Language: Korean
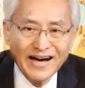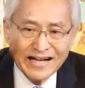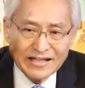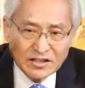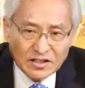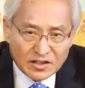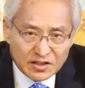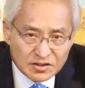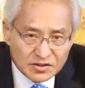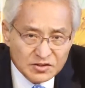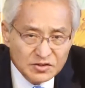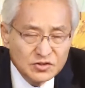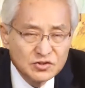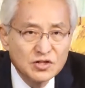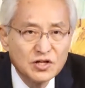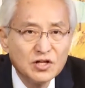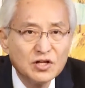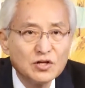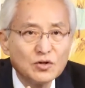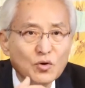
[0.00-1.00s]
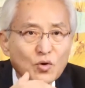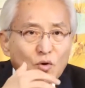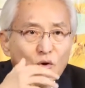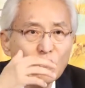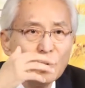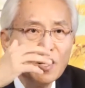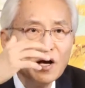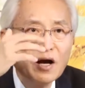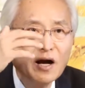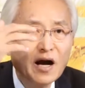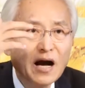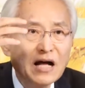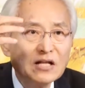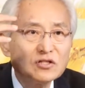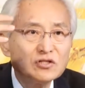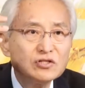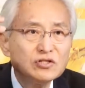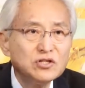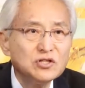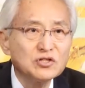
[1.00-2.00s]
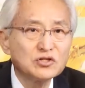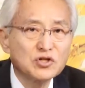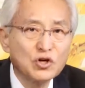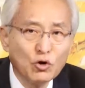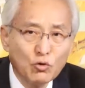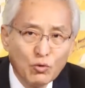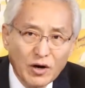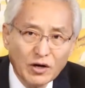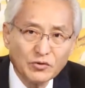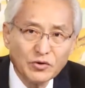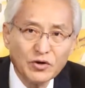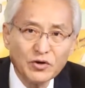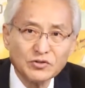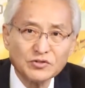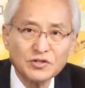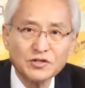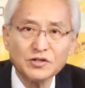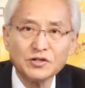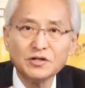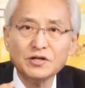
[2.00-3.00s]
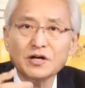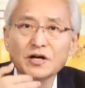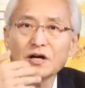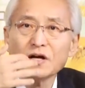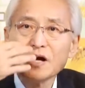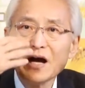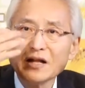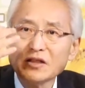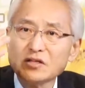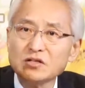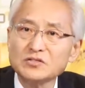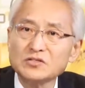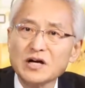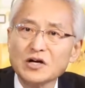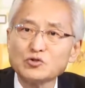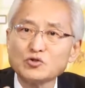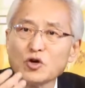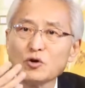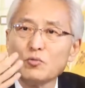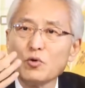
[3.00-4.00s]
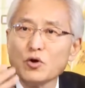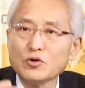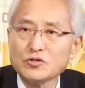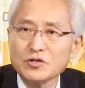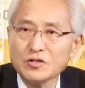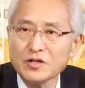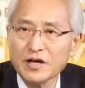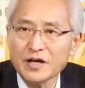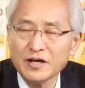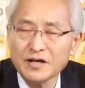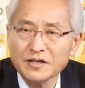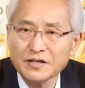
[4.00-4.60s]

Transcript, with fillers: 같은 진리로 같이 성화되어서 같은 장소에 모였을 때,